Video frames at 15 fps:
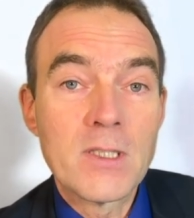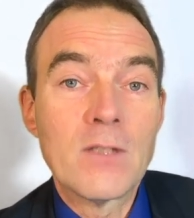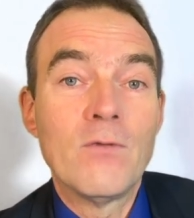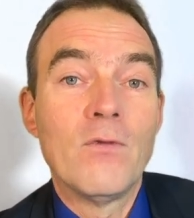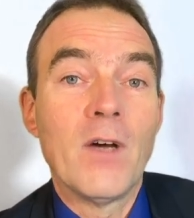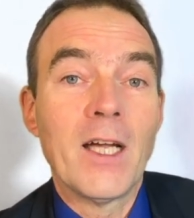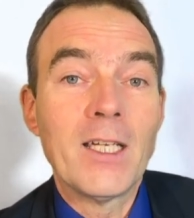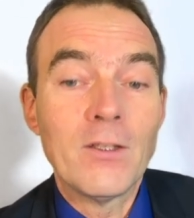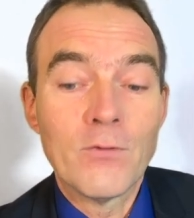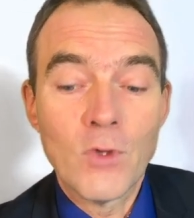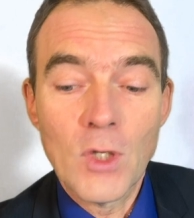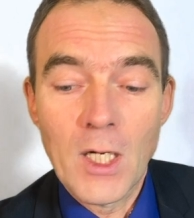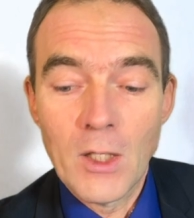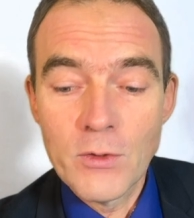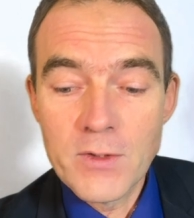also da waren die
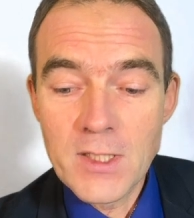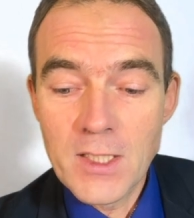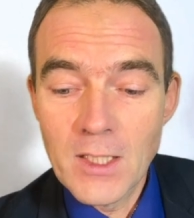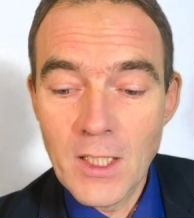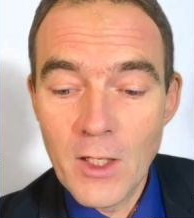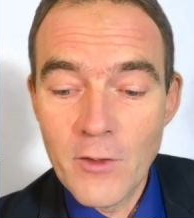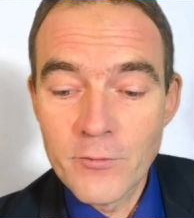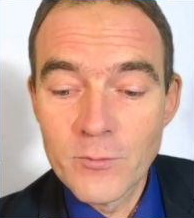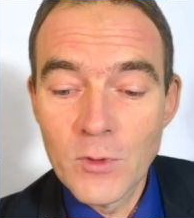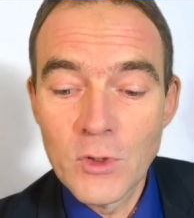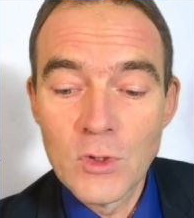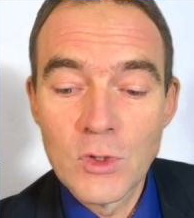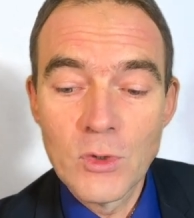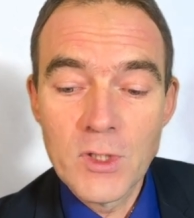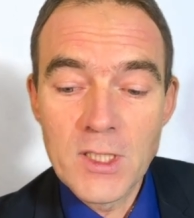Kurse weit
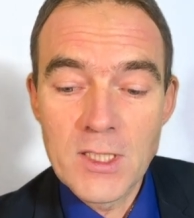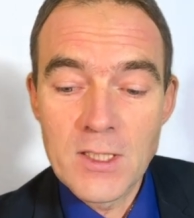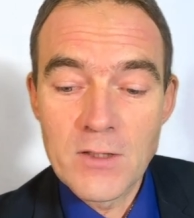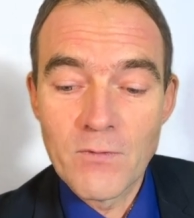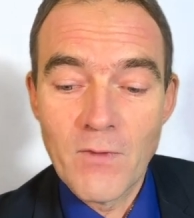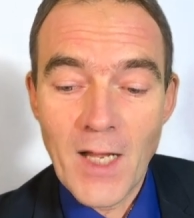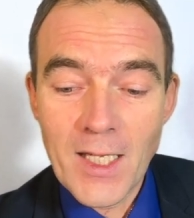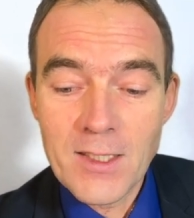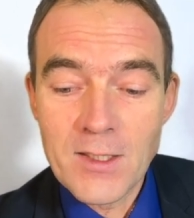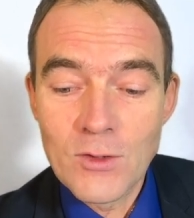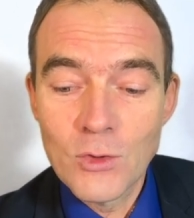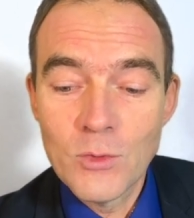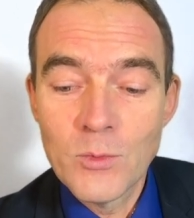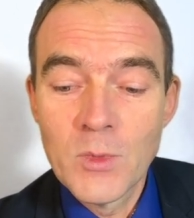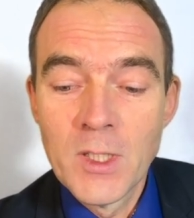vorausgelaufen
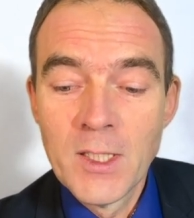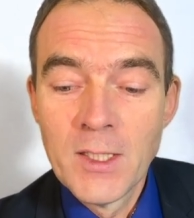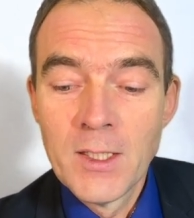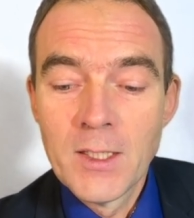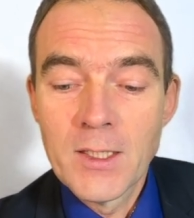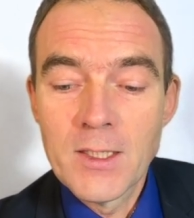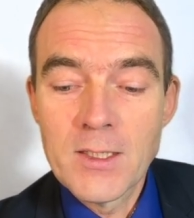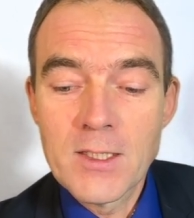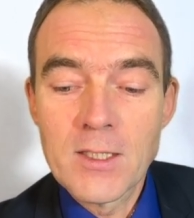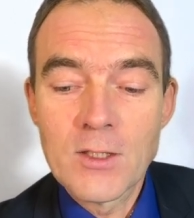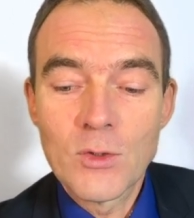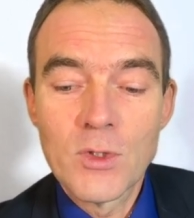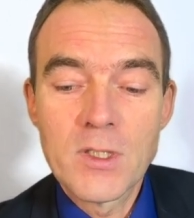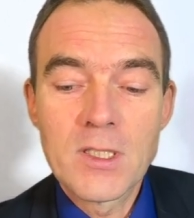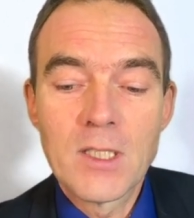und durch das
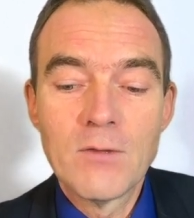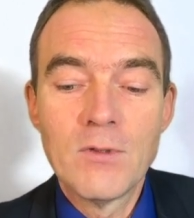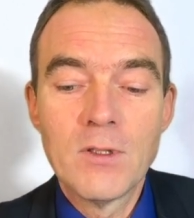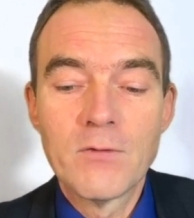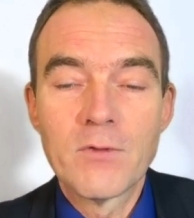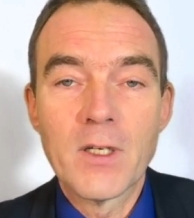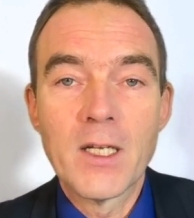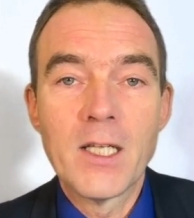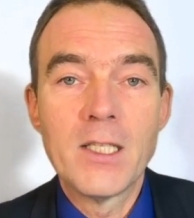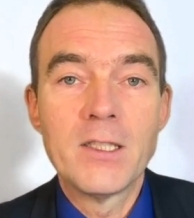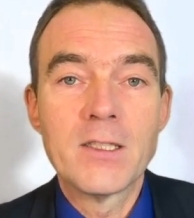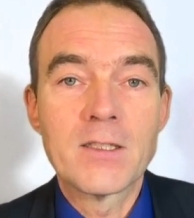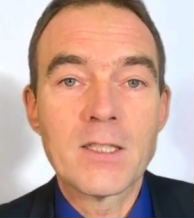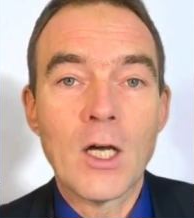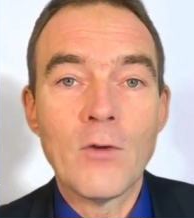Wachstum ist das
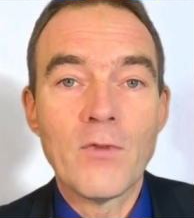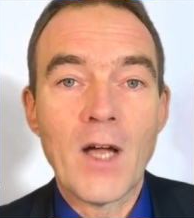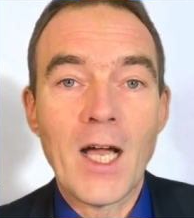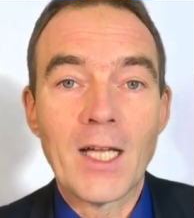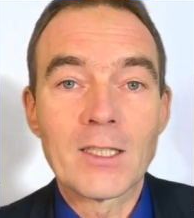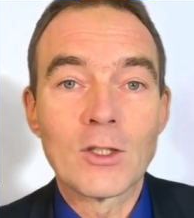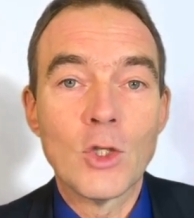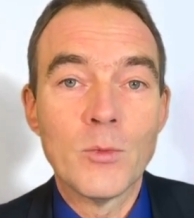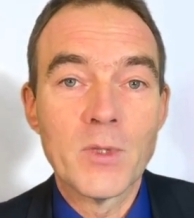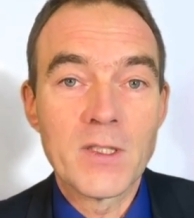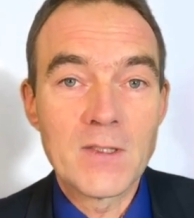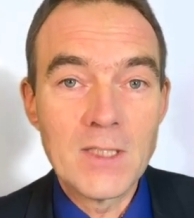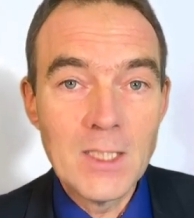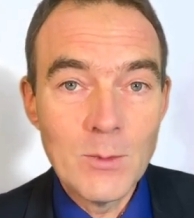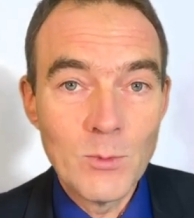
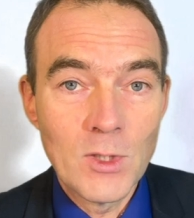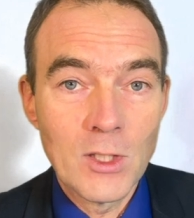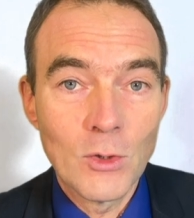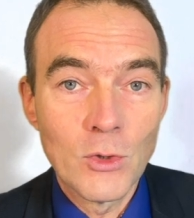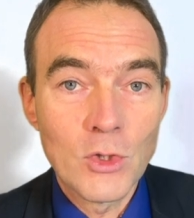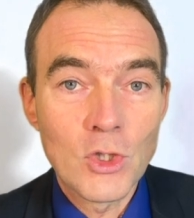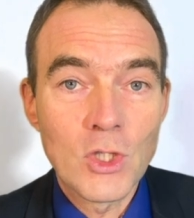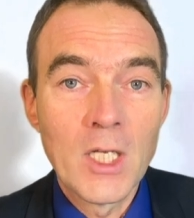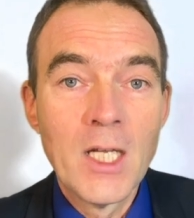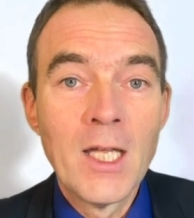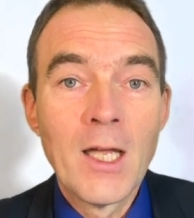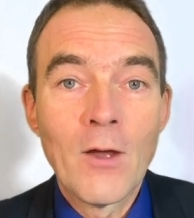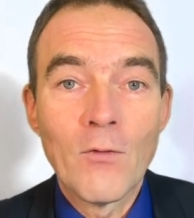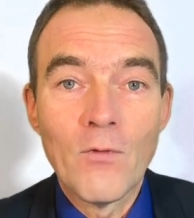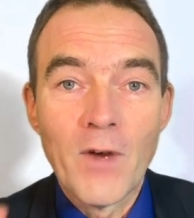Kursgewinnverhältnis auf
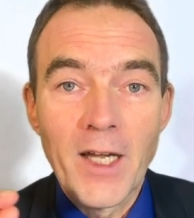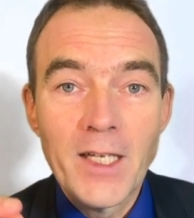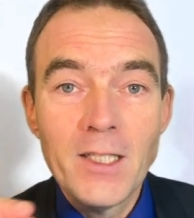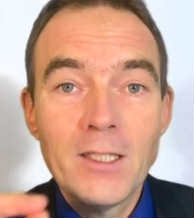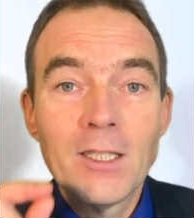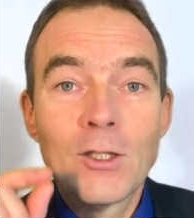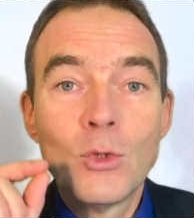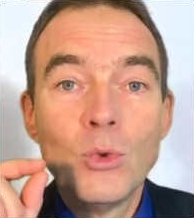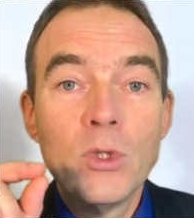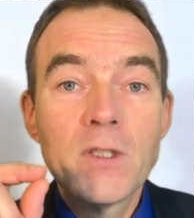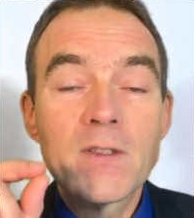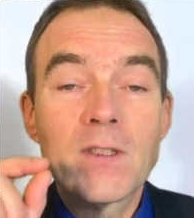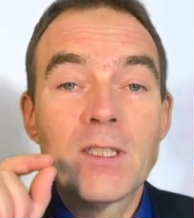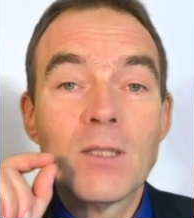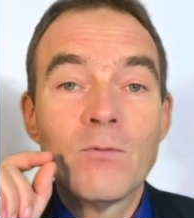8,7 gerutscht,
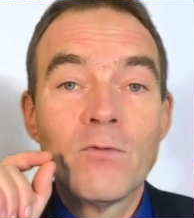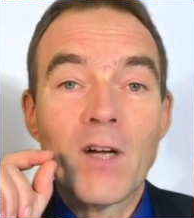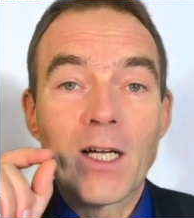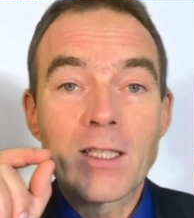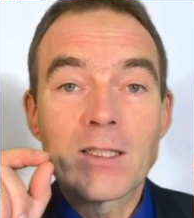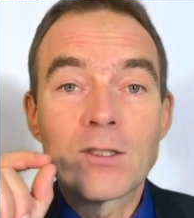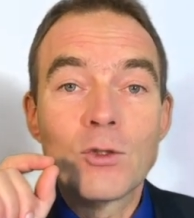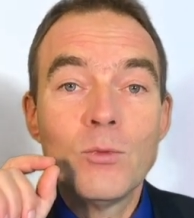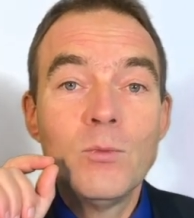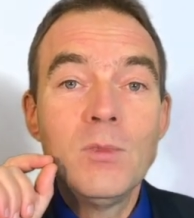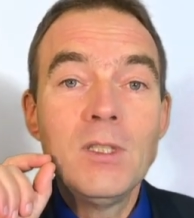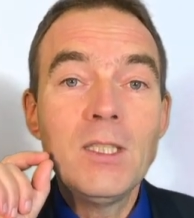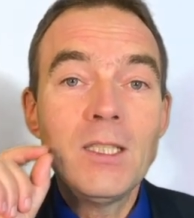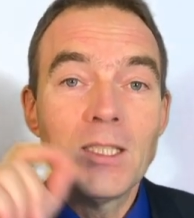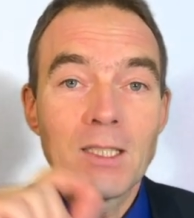weil die
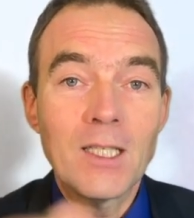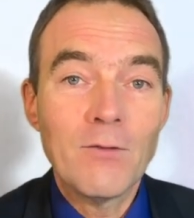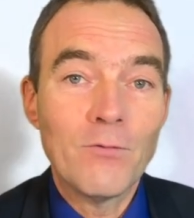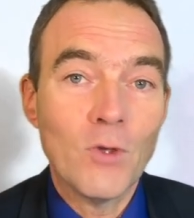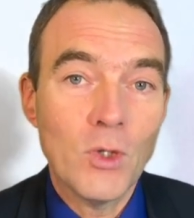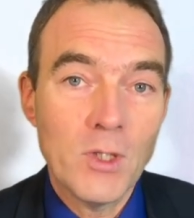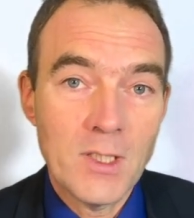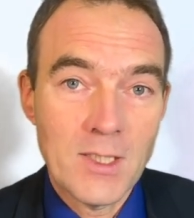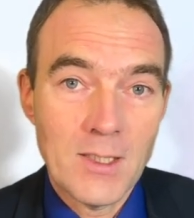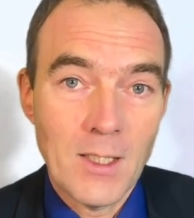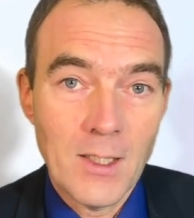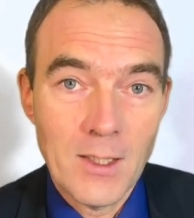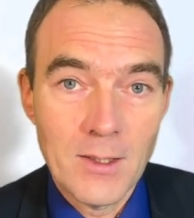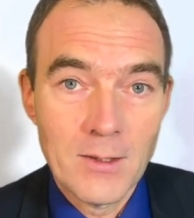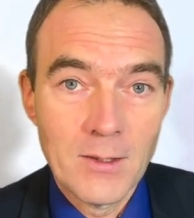Kurse dem Wachstum
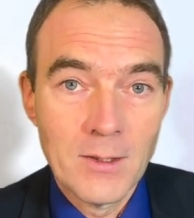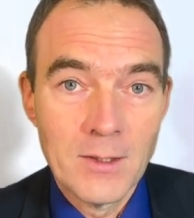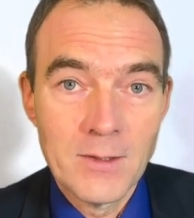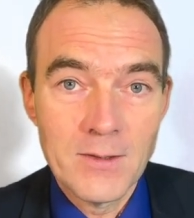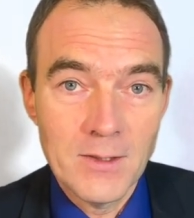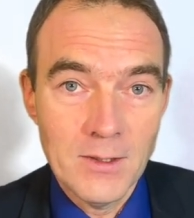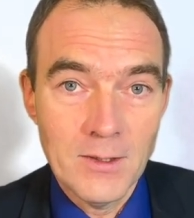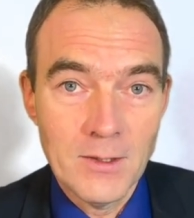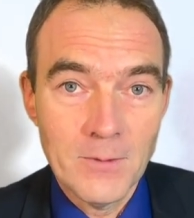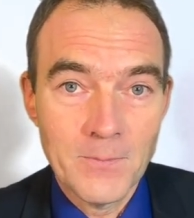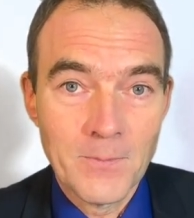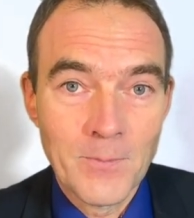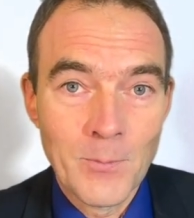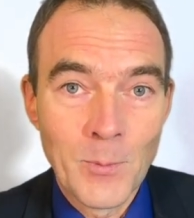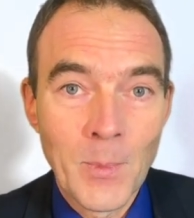nicht gefolgt
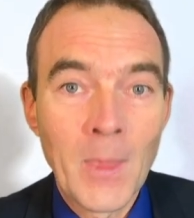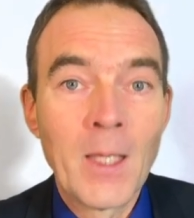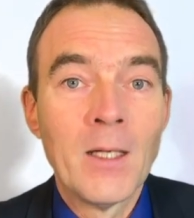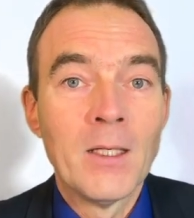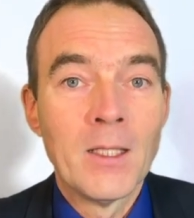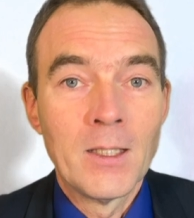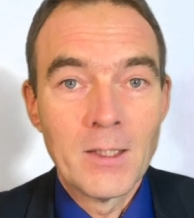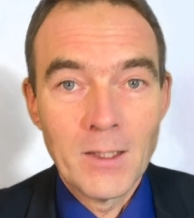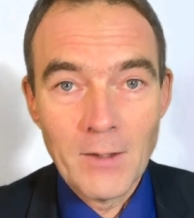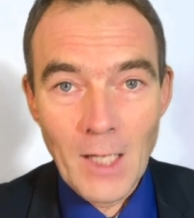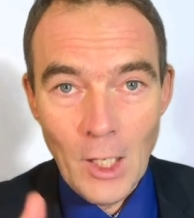sind.